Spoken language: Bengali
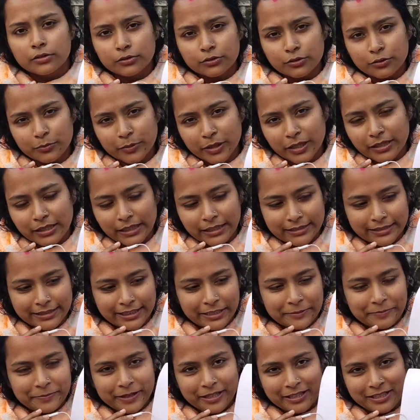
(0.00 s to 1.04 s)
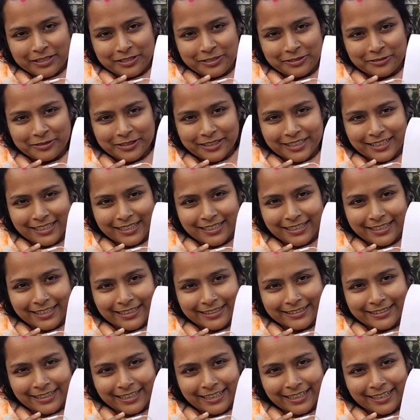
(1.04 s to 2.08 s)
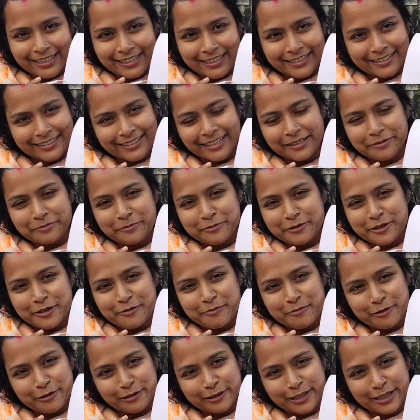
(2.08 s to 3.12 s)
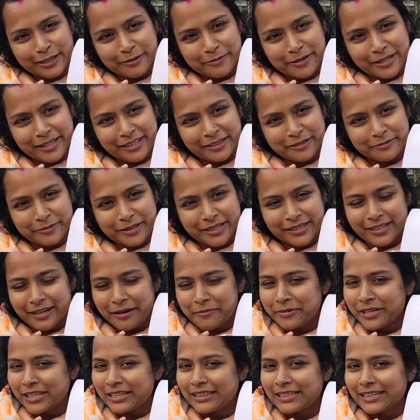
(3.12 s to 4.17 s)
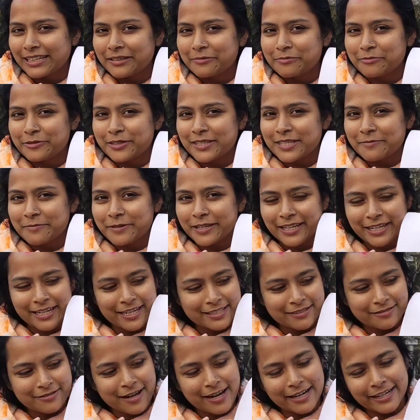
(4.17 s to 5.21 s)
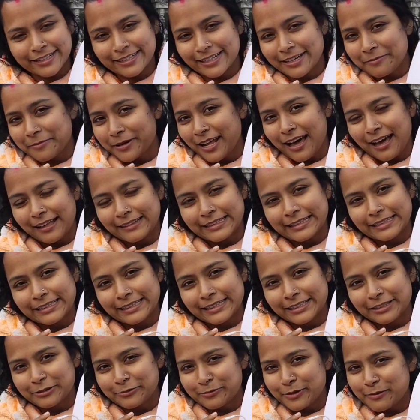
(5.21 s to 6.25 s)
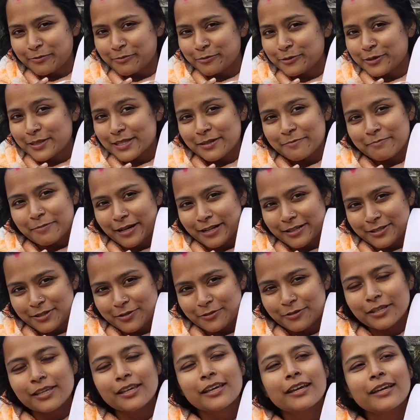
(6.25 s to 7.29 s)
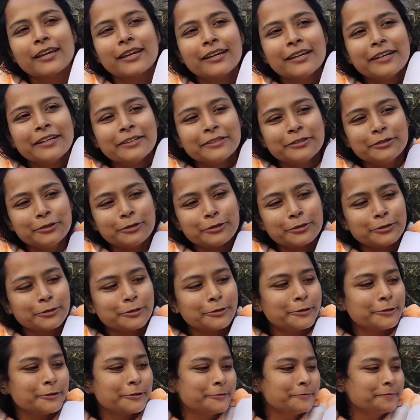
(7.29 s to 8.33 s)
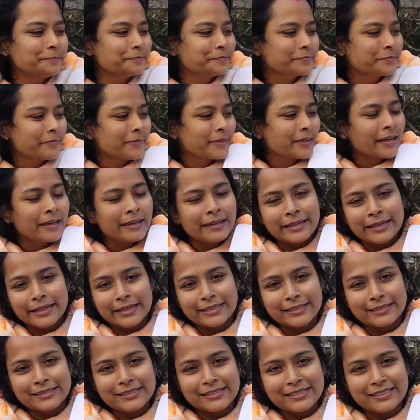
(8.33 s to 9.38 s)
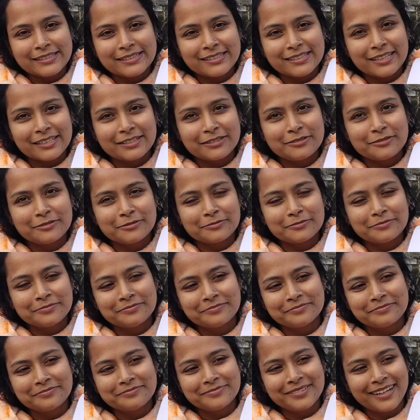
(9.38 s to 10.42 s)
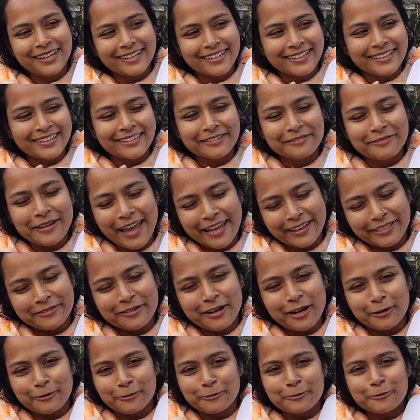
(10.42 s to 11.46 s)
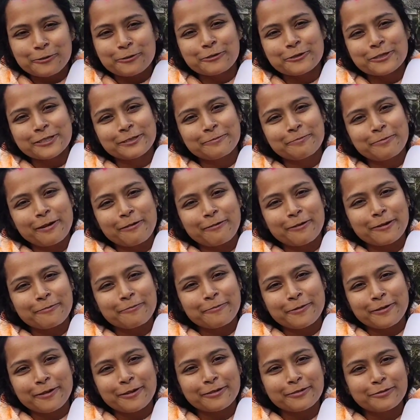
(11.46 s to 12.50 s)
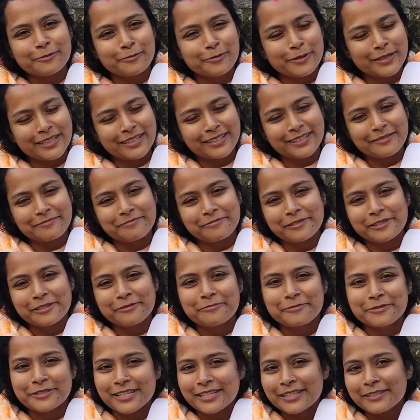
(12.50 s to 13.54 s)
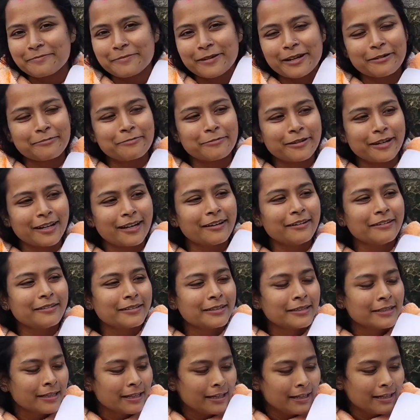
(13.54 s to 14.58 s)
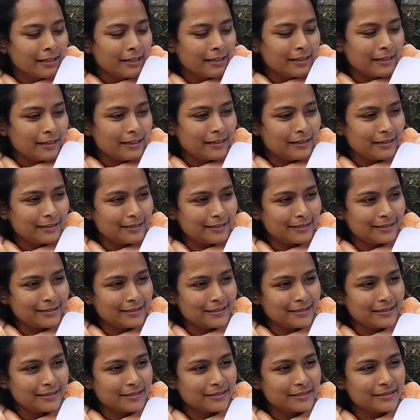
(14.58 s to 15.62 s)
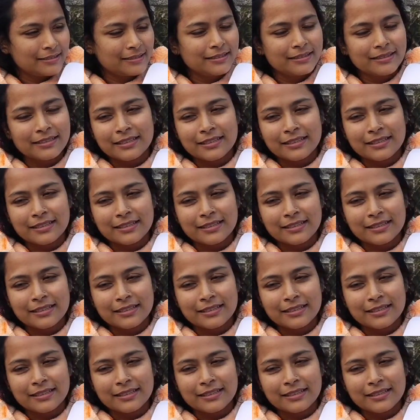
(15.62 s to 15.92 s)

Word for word: তো তোমরা দেখতেই পাচ্ছ কি এটা এটা আর মুখে বলতে হবে না তোমরা থামনেল দেখে বুঝতে পেরে গেছো আর এটা আমার হাতে দেখে তোমরা বুঝতে পারছোই তো এই জিনিসটা মানে এত আনন্দ হচ্ছে পাওয়ার পর তোমাদেরকে বলে বোঝাতে পারবো না আর